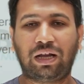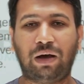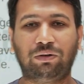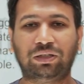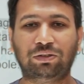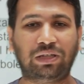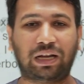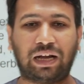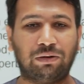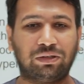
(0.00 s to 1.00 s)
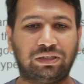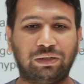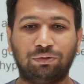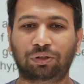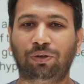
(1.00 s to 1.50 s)
কাউকে যদি কাউকে
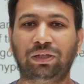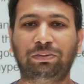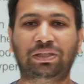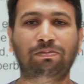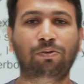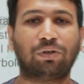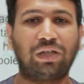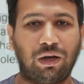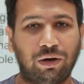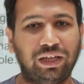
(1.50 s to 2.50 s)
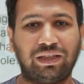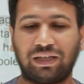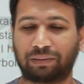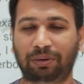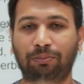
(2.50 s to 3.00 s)
কেউ যদি অনেক বেশি মোটা হয়
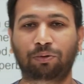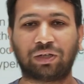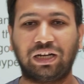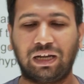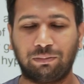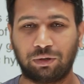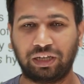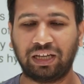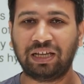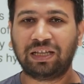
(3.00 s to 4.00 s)
তাকে আমরা মোটা না বলে